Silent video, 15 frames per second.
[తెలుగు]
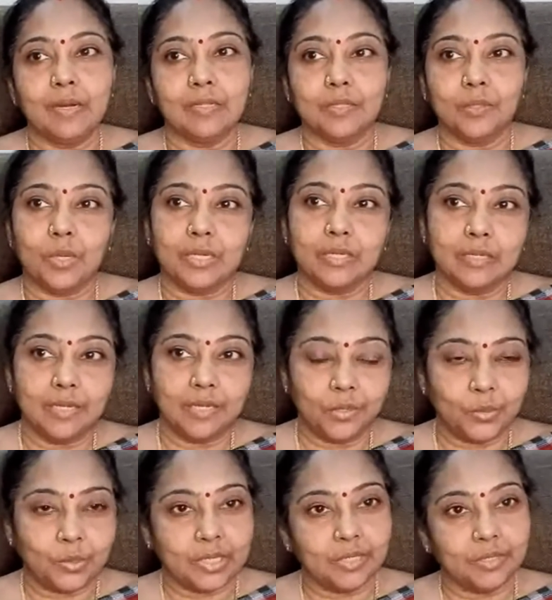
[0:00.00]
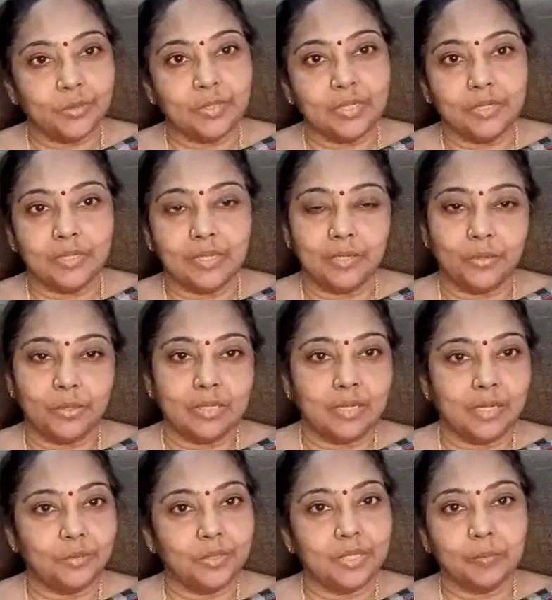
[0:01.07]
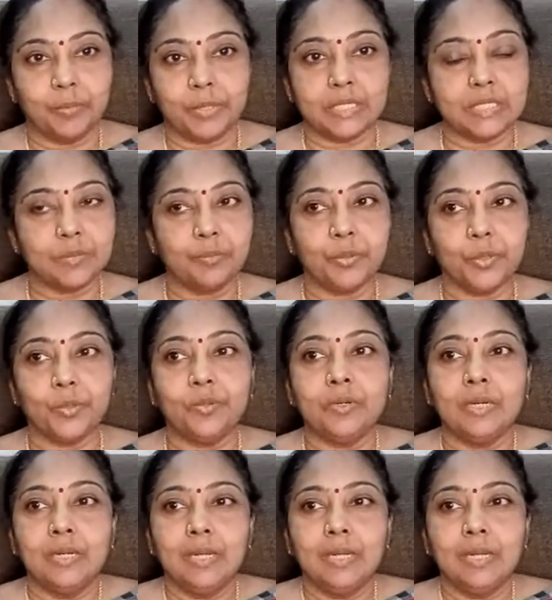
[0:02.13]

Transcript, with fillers: అందులో ఆయన హీరోగాను నేను హీరోయిన్ గాను డబ్బింగ్ చెప్పాం